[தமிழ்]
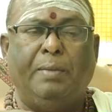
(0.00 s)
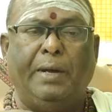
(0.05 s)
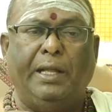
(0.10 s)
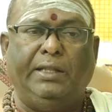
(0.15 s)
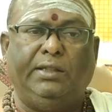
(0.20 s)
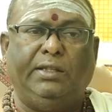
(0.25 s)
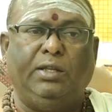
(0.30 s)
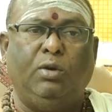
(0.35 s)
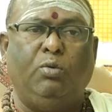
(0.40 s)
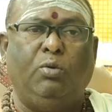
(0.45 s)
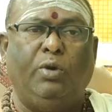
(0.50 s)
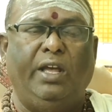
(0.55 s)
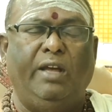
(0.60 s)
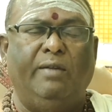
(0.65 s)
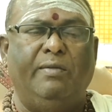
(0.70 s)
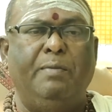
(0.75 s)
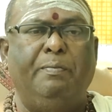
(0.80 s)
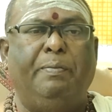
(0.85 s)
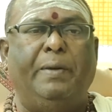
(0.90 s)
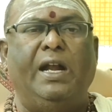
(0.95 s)

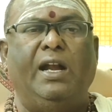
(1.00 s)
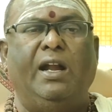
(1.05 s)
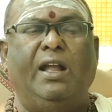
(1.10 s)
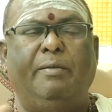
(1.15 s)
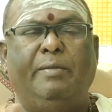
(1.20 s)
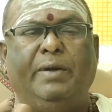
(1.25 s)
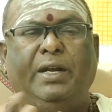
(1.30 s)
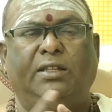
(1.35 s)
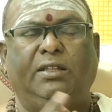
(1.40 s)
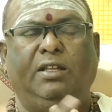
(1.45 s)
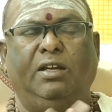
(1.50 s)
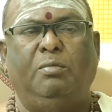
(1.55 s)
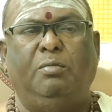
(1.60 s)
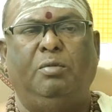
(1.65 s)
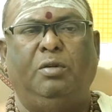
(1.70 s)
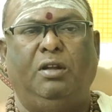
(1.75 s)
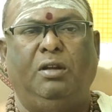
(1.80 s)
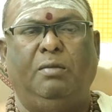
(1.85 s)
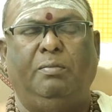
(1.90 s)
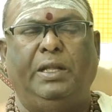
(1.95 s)
பத்துக்குடையவன் பன்னெண்டாம் இடத்துக்கு
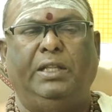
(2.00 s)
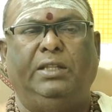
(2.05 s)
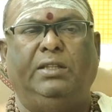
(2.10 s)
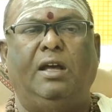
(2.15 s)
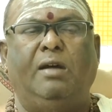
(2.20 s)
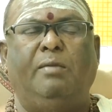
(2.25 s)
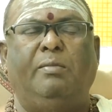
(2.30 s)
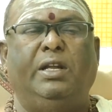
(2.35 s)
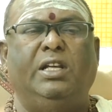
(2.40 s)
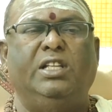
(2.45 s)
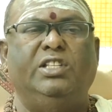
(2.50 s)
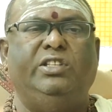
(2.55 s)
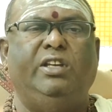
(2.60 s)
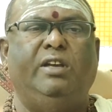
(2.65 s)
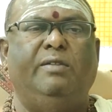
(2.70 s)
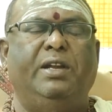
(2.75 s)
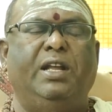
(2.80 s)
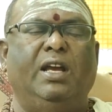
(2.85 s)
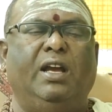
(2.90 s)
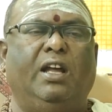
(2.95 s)
போகிறார் பத்தாம் இடம்
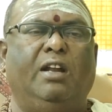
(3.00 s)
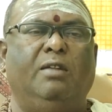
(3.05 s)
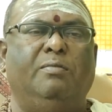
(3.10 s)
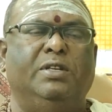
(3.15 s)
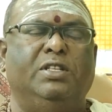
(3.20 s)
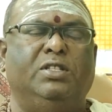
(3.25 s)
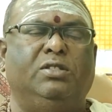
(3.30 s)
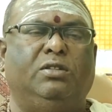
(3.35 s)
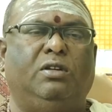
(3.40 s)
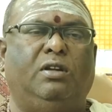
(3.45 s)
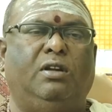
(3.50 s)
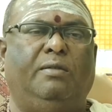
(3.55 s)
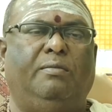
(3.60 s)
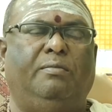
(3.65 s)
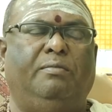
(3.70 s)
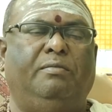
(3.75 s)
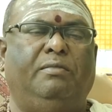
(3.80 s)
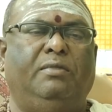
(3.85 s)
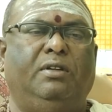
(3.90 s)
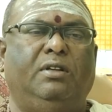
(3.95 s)
ஜீவன
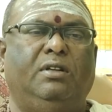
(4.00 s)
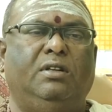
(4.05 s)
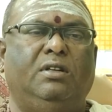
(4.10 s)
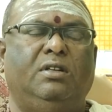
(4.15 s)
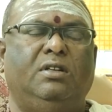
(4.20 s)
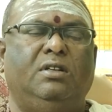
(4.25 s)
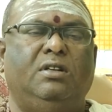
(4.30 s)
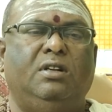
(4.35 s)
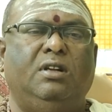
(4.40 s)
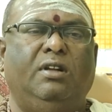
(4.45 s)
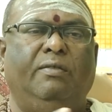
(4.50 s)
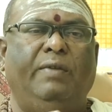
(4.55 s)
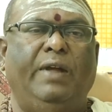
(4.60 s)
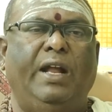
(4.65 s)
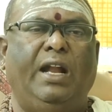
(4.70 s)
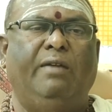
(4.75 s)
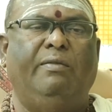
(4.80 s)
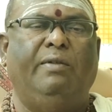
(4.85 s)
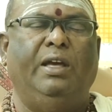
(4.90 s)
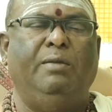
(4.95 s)
கர்மஸ்தானம்
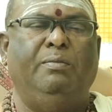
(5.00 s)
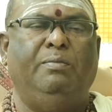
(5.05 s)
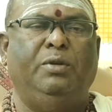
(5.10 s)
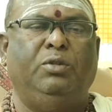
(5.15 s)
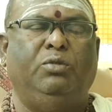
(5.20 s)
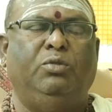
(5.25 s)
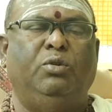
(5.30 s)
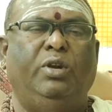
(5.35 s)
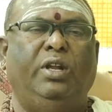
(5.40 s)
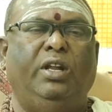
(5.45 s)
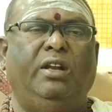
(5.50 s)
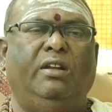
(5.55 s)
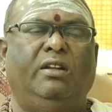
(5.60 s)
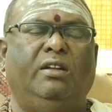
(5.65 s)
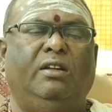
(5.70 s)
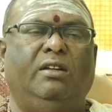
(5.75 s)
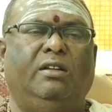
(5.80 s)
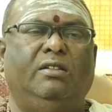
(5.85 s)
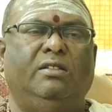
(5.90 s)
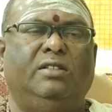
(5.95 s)
வேலை வாய்ப்பு தொழில்
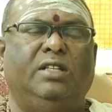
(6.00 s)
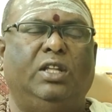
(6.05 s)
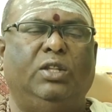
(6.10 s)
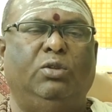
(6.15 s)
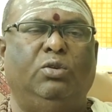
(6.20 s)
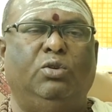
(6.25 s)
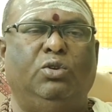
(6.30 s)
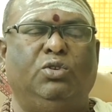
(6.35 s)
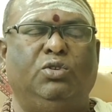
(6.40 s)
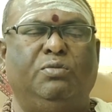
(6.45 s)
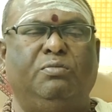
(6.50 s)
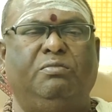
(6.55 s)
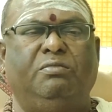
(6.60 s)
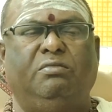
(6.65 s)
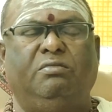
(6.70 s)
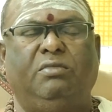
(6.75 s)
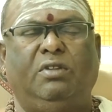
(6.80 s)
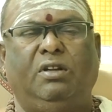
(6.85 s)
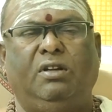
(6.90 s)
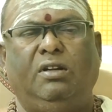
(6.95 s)
சந்தோஷம்
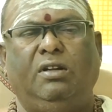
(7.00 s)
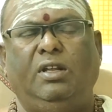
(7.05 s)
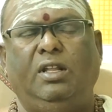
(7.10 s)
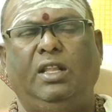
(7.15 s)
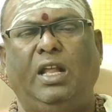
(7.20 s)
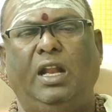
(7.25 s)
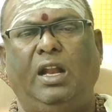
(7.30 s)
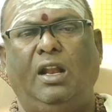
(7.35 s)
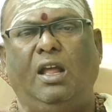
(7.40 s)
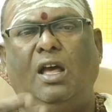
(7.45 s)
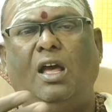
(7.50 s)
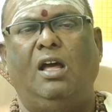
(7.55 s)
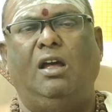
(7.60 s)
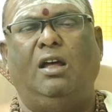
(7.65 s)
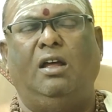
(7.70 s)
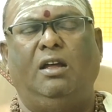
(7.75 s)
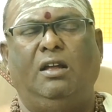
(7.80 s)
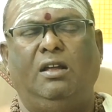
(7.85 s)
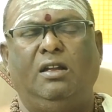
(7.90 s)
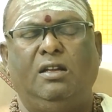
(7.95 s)

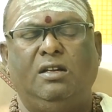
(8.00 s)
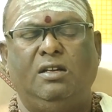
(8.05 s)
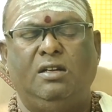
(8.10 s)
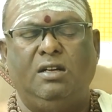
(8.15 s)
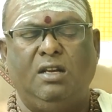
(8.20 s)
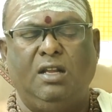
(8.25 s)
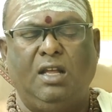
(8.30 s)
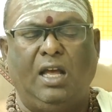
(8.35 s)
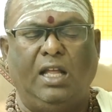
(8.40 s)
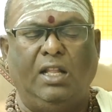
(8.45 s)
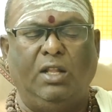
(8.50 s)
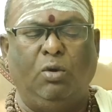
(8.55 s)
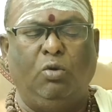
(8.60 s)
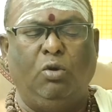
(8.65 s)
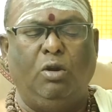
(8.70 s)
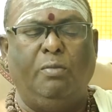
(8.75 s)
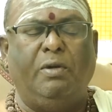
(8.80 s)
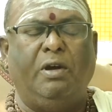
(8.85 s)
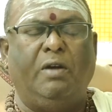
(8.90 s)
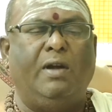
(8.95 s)
இதெல்லாம் அந்த
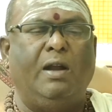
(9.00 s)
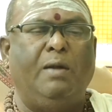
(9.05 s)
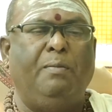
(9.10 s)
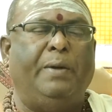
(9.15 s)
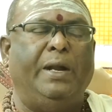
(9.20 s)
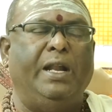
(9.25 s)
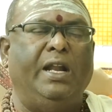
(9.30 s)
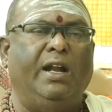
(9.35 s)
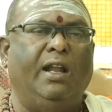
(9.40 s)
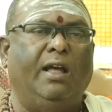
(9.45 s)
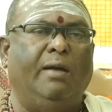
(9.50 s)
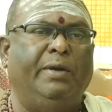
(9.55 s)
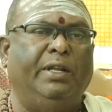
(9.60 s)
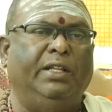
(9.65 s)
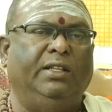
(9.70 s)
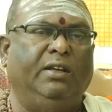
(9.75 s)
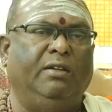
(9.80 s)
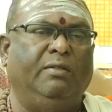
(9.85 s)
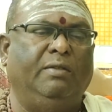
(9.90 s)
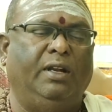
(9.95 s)
குரு பகவான் பன்னெண்டாம்
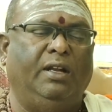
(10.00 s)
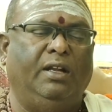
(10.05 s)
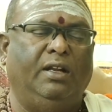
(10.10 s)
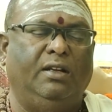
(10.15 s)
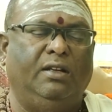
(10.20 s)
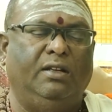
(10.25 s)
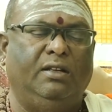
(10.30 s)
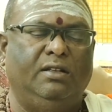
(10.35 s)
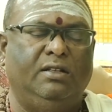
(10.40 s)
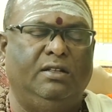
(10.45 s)
இடத்துக்கு வர்றார்